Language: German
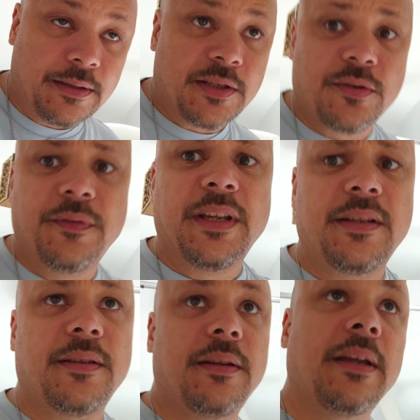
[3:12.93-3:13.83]
Nicht so wie
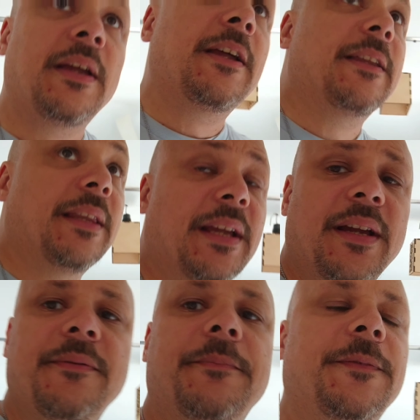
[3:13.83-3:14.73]
ich.
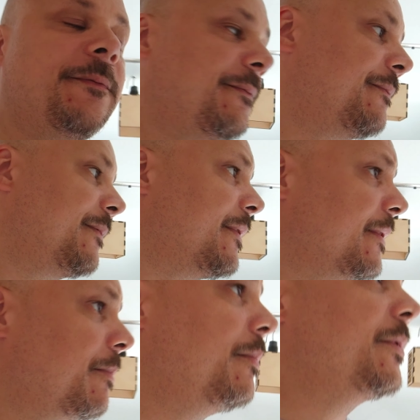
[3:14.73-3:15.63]
Naja,
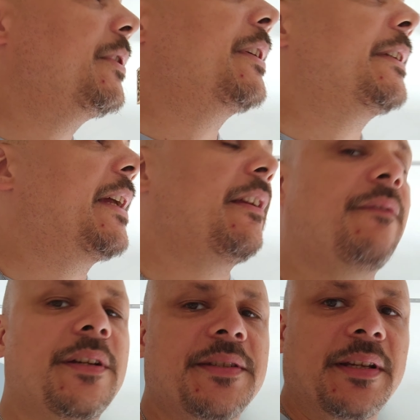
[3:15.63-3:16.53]

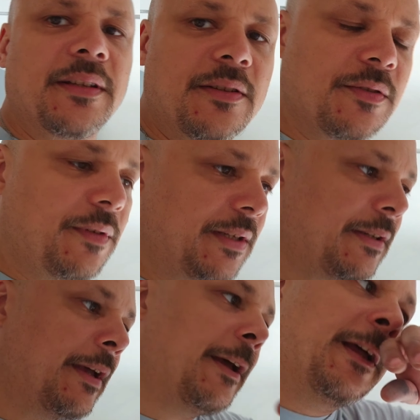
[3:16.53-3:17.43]
einfach gesagt nicht so wie ich.